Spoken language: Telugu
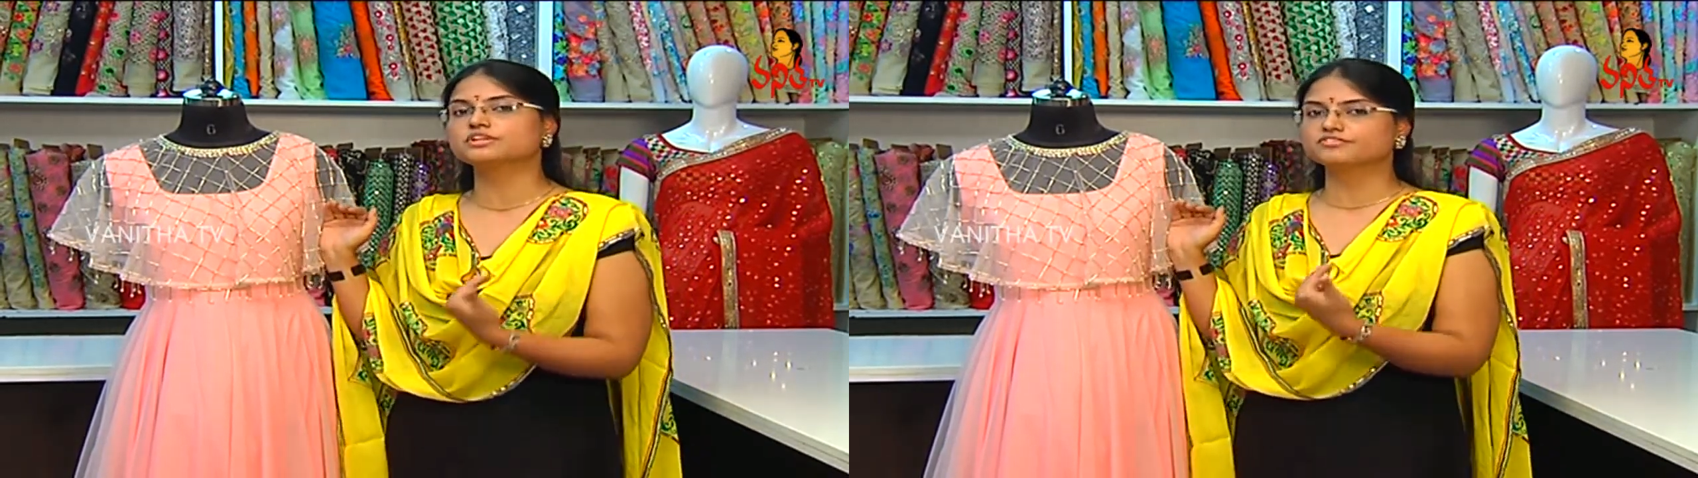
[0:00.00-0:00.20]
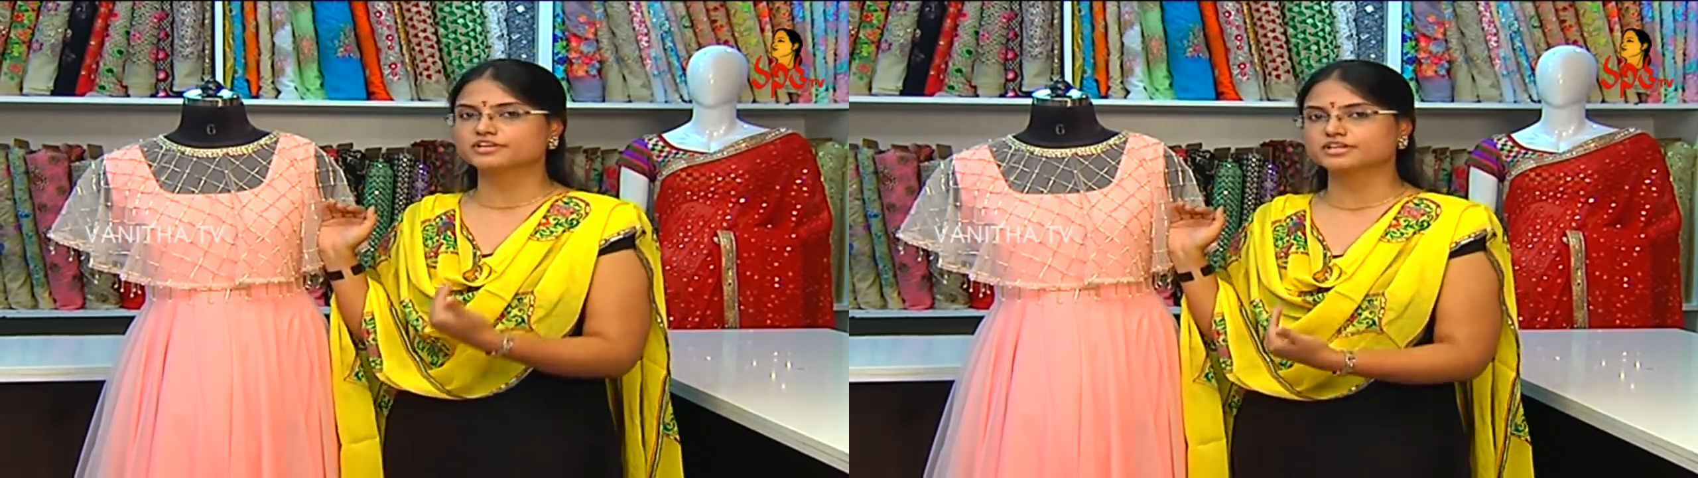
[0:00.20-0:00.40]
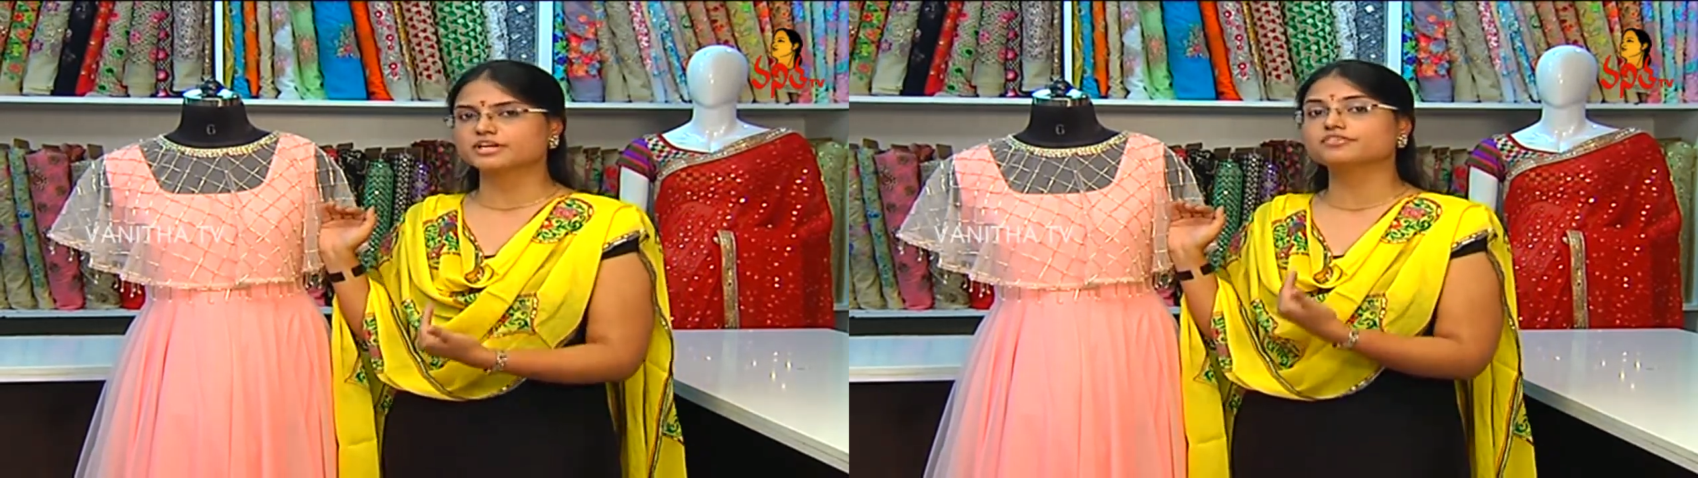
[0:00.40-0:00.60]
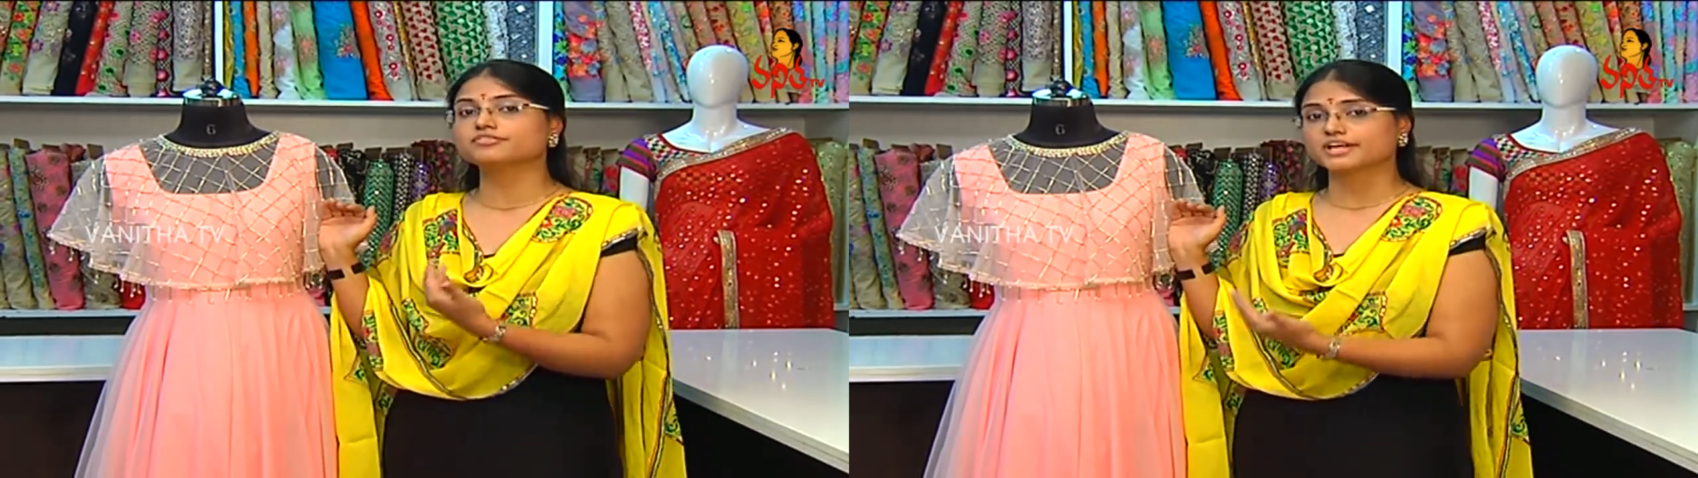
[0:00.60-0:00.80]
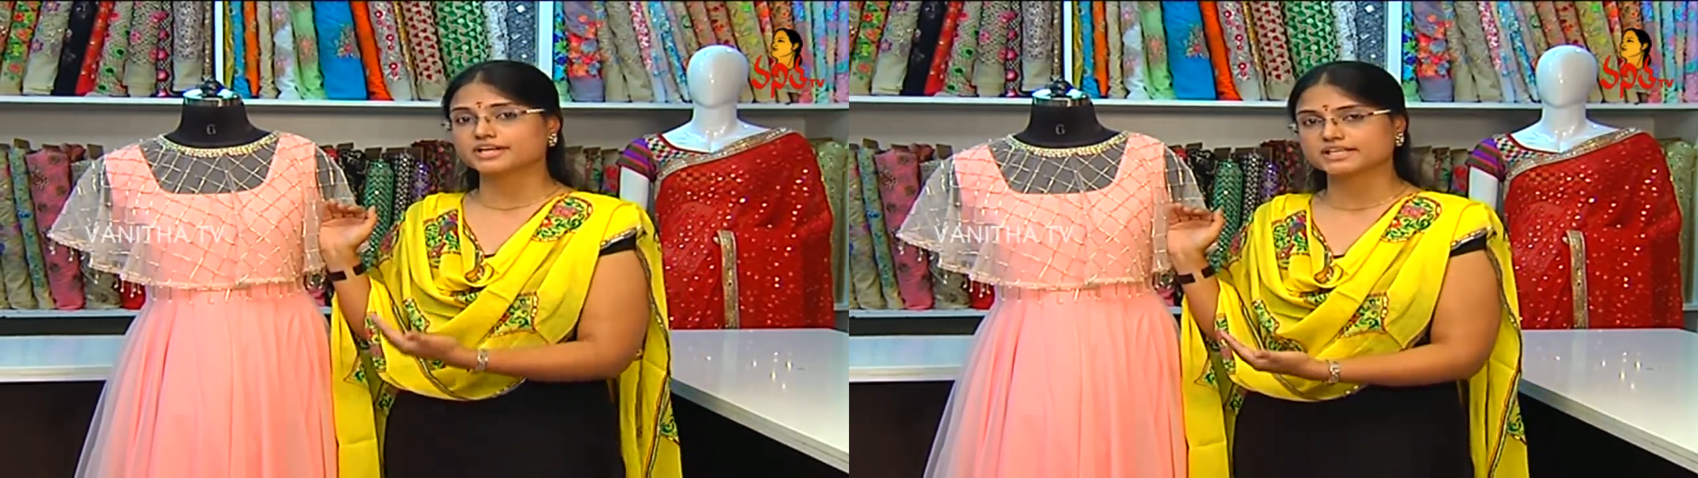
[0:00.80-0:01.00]
డిఫరెంట్గా
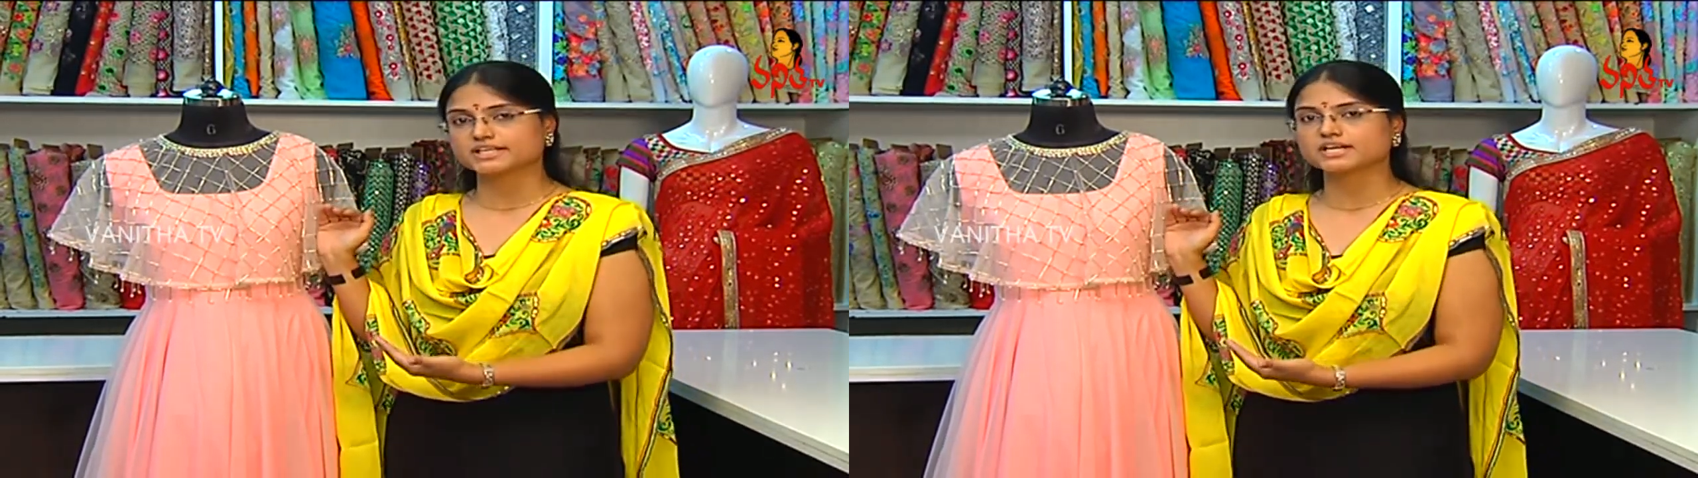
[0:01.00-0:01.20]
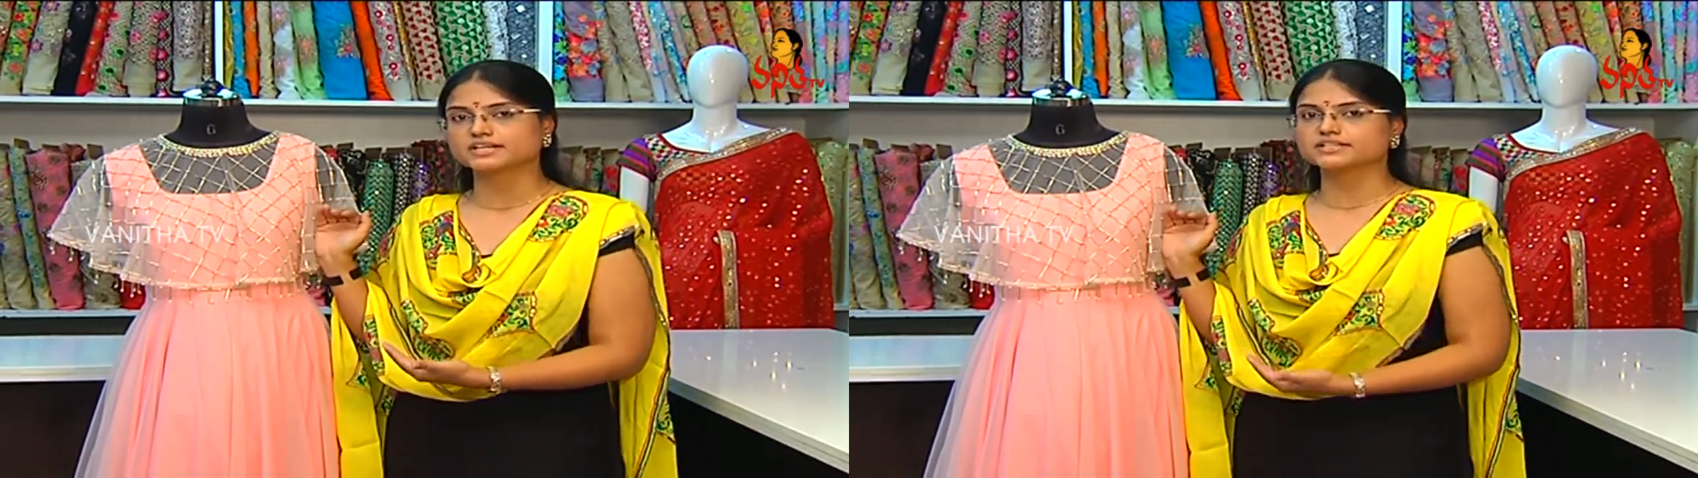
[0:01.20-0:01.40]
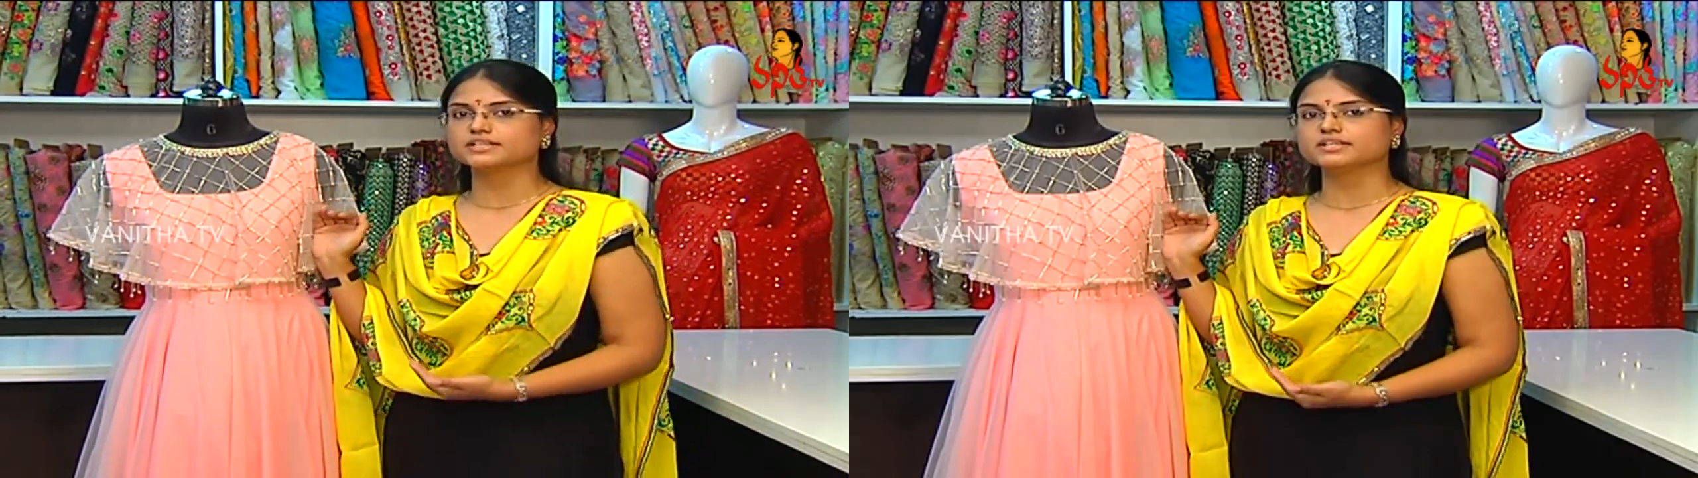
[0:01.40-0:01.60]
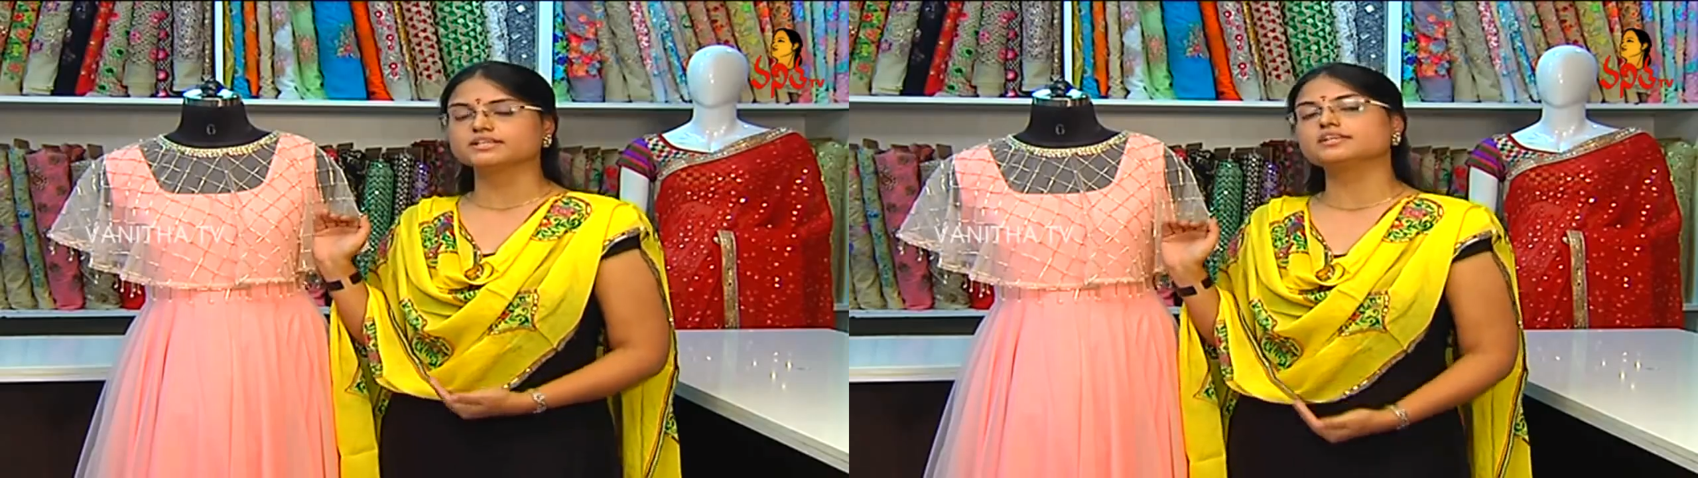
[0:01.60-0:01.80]
వెరైటీగా అనేది